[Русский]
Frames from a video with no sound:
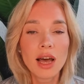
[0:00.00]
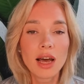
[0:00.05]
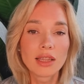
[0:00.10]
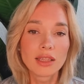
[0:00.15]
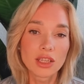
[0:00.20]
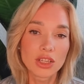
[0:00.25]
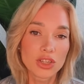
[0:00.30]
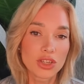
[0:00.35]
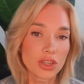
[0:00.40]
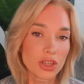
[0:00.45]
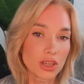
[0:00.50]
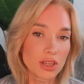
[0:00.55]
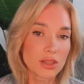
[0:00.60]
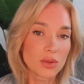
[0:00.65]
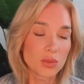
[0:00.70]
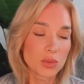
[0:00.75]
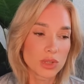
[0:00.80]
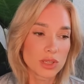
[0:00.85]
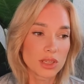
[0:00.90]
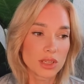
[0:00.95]
А также
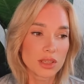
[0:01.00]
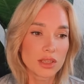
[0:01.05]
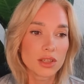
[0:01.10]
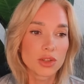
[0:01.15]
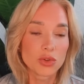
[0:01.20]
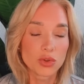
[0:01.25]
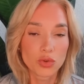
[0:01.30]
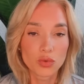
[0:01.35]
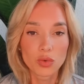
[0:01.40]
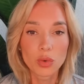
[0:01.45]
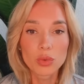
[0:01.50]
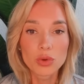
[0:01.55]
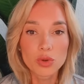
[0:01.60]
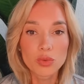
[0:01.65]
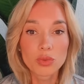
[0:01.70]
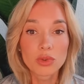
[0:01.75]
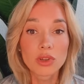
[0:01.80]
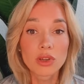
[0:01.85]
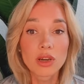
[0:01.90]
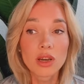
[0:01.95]
есть мастера, которые, в
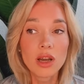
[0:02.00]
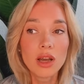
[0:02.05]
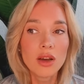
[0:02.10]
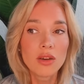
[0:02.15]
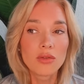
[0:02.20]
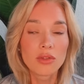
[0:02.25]
общем-то,